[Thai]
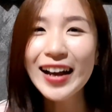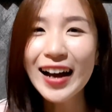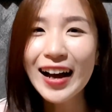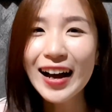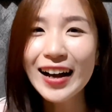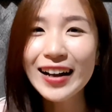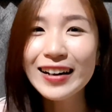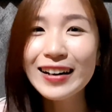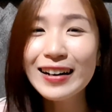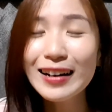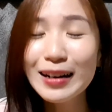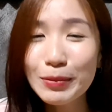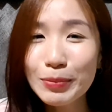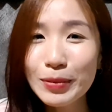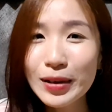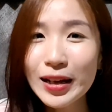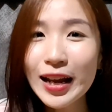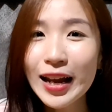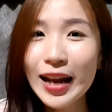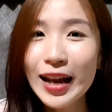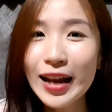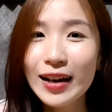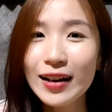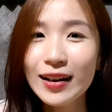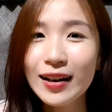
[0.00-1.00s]
ค่ะคลิปที่
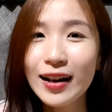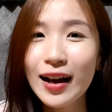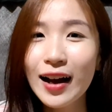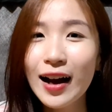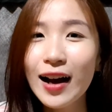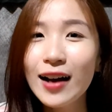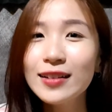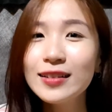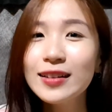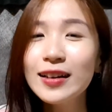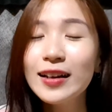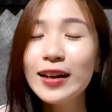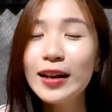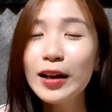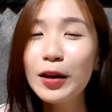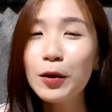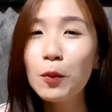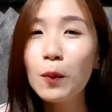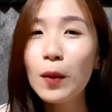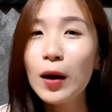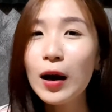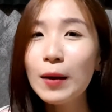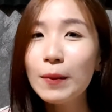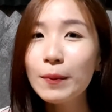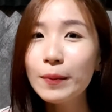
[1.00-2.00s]
เห็นนะคะ จะเห็น
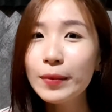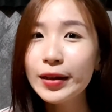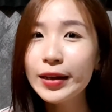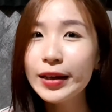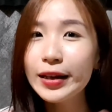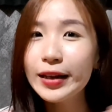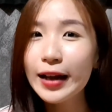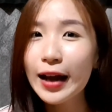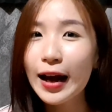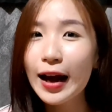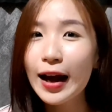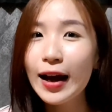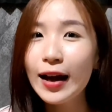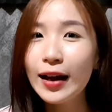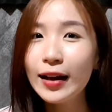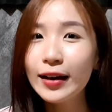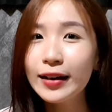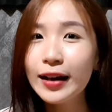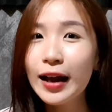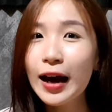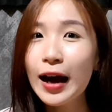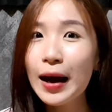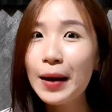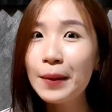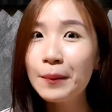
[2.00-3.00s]
ว่ามีการ
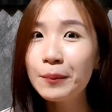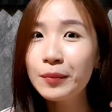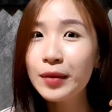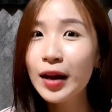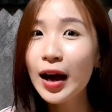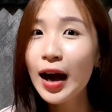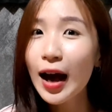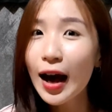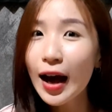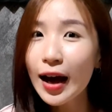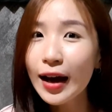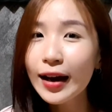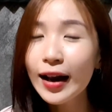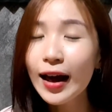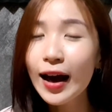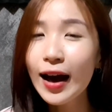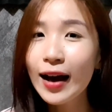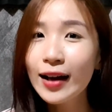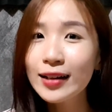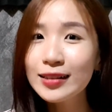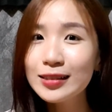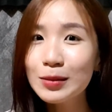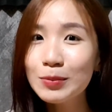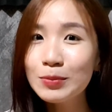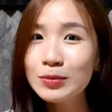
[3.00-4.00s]
ทำท่าทาง
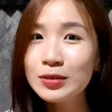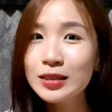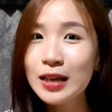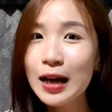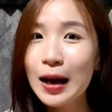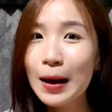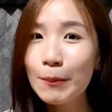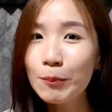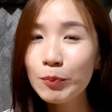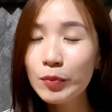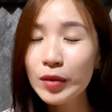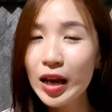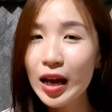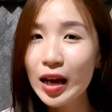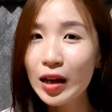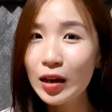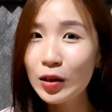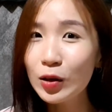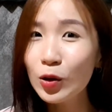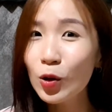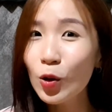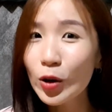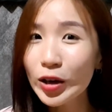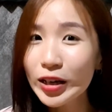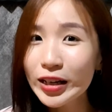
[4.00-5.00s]
ซ้ำๆเนี่ย
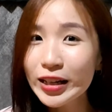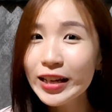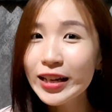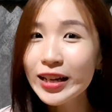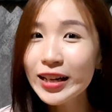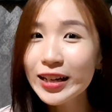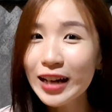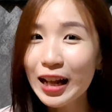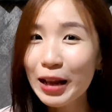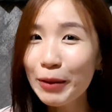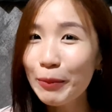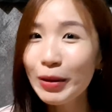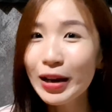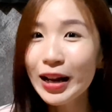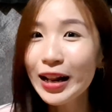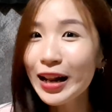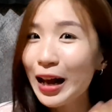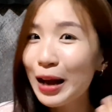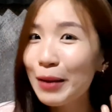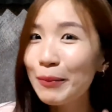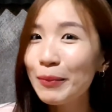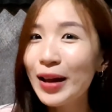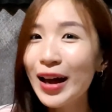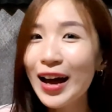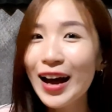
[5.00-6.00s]
โดยที่ในไม่ได้
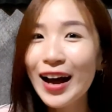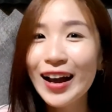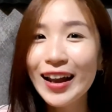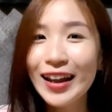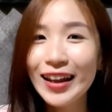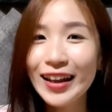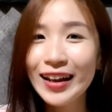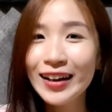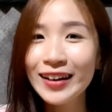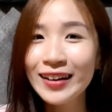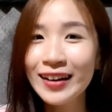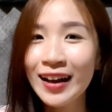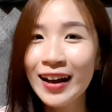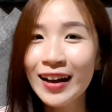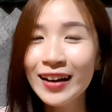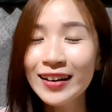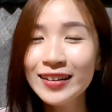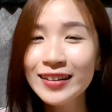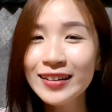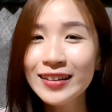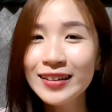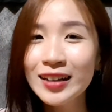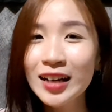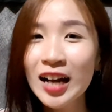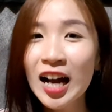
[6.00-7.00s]
ทำท่าเองนะ
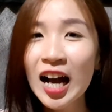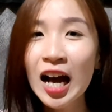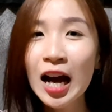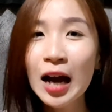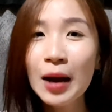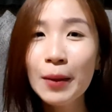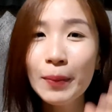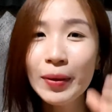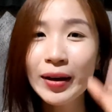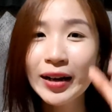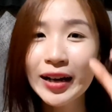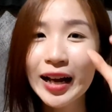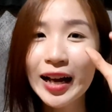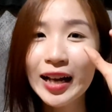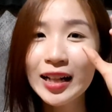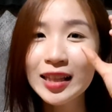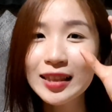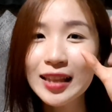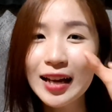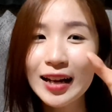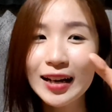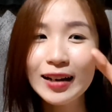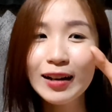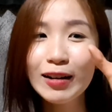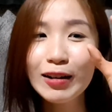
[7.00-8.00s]
คือเป็นการ
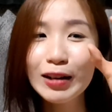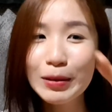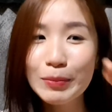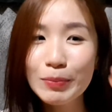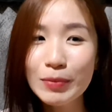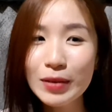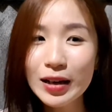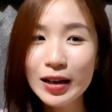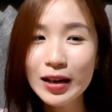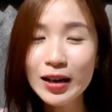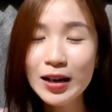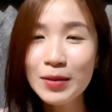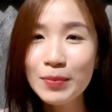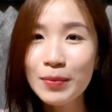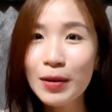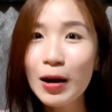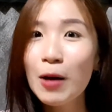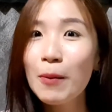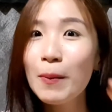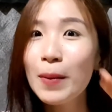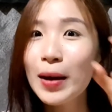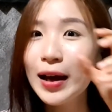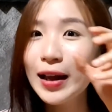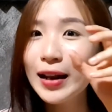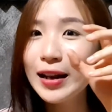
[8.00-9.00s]
ตัดคลิปเดิมเอา
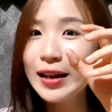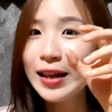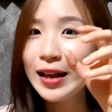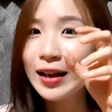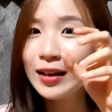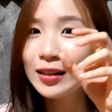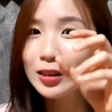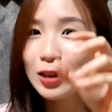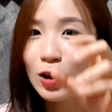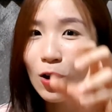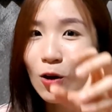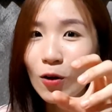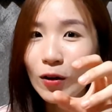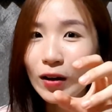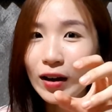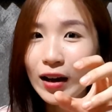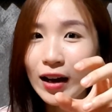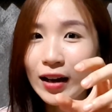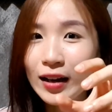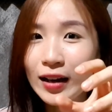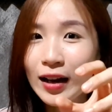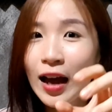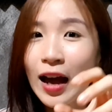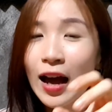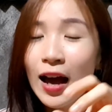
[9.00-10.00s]
มาเรียงต่อกั
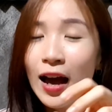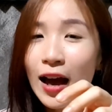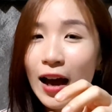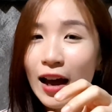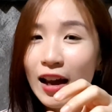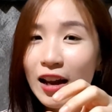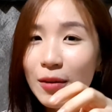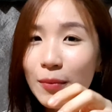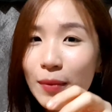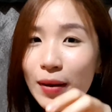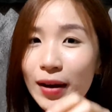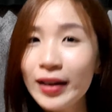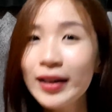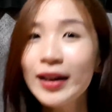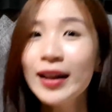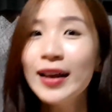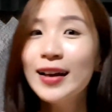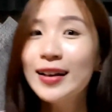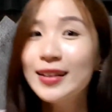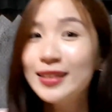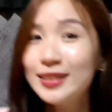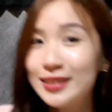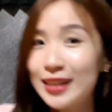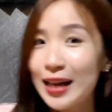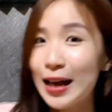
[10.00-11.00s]
น ให้มัน
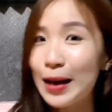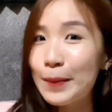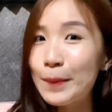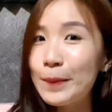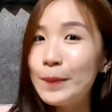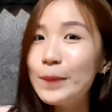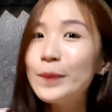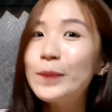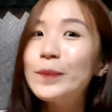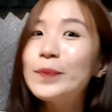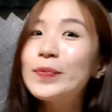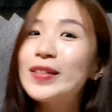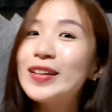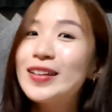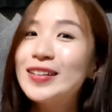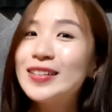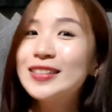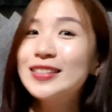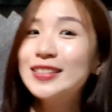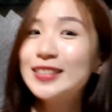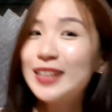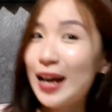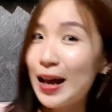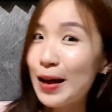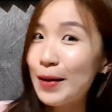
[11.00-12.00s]

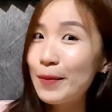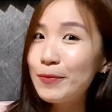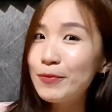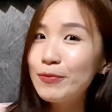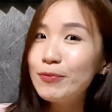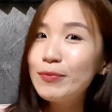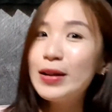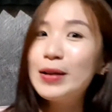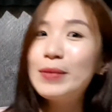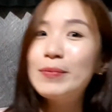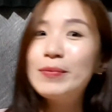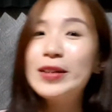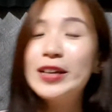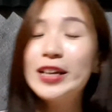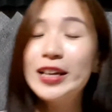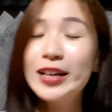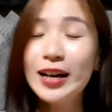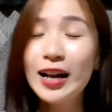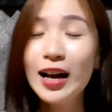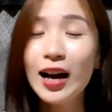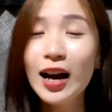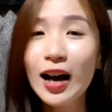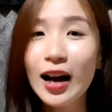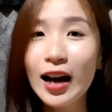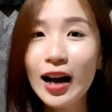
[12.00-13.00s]
ซ้ำๆแบบนี้
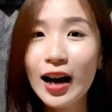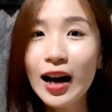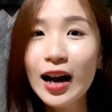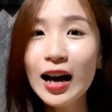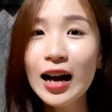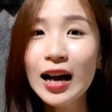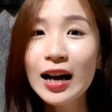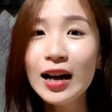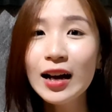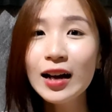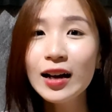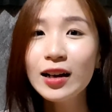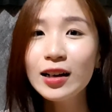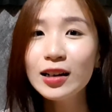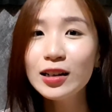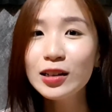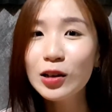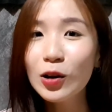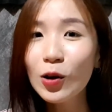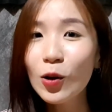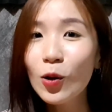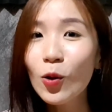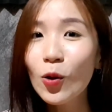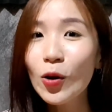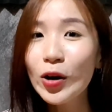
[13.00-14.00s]
นะคะ
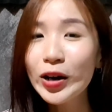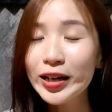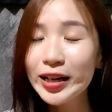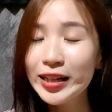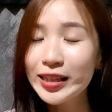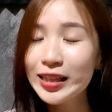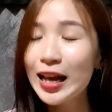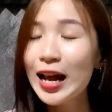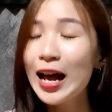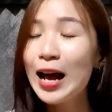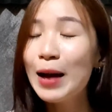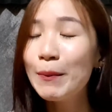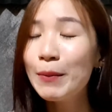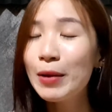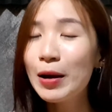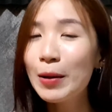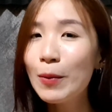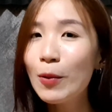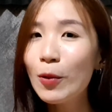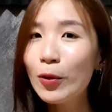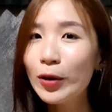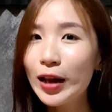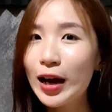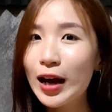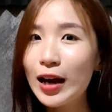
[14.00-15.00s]
โดยในจะทำทั้งห
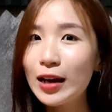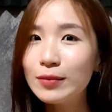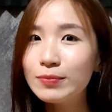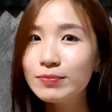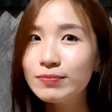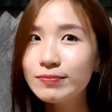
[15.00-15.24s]
มดอะ